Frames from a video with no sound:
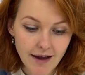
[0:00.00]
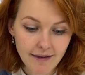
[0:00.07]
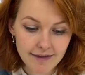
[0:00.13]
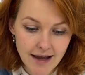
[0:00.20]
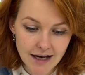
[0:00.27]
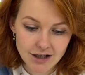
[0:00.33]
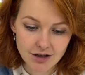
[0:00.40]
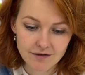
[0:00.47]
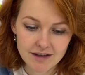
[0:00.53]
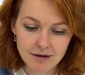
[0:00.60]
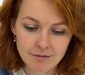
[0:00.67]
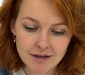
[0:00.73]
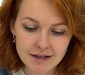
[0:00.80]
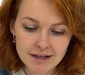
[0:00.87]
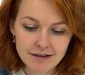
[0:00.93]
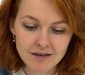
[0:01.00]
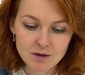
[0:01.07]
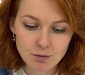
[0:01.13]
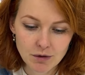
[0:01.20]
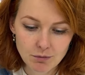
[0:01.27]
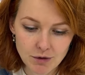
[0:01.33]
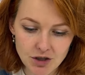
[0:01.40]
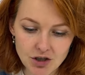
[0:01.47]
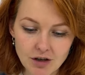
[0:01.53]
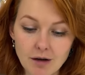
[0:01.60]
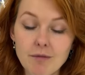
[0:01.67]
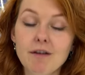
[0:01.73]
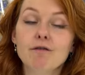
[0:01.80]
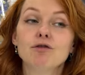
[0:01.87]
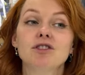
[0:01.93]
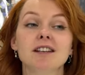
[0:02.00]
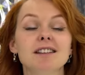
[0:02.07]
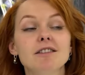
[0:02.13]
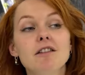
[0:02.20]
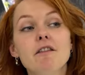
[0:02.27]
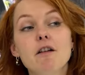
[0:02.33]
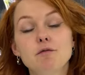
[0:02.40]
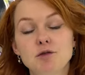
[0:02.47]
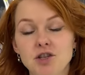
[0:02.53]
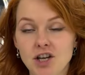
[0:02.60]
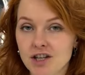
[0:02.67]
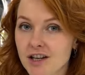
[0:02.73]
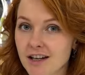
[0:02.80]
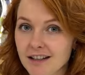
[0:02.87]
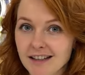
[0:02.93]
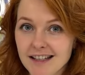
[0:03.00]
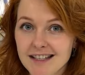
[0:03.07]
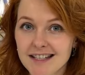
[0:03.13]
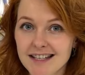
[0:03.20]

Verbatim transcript: Дальше, взаимодействие с подписчиками. Вот этого вообще никогда не